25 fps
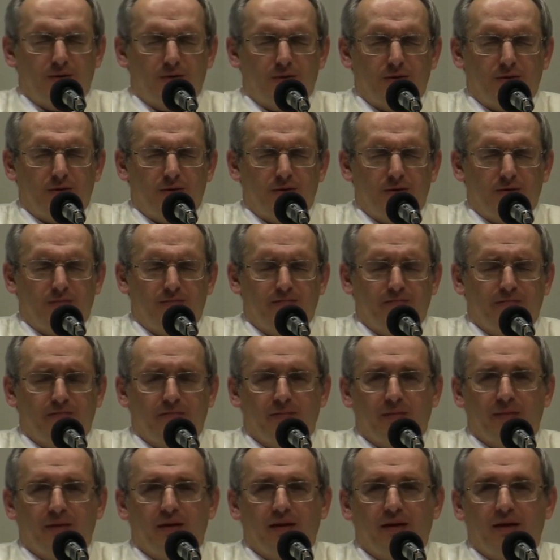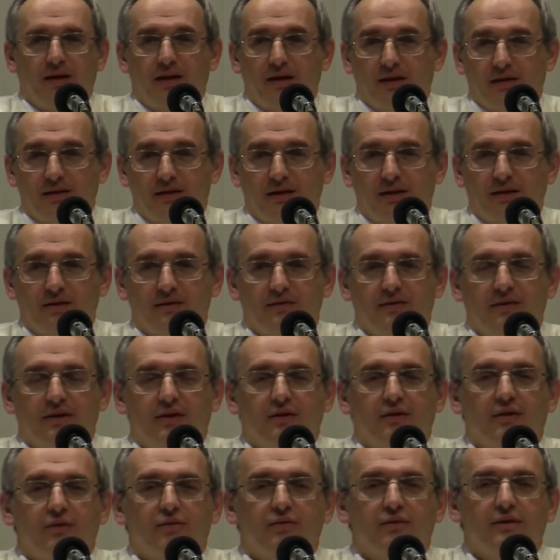молчала. Я
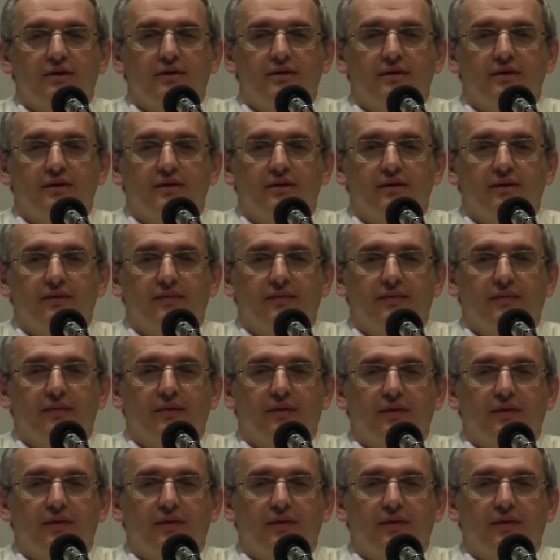рассказывал о трудностях.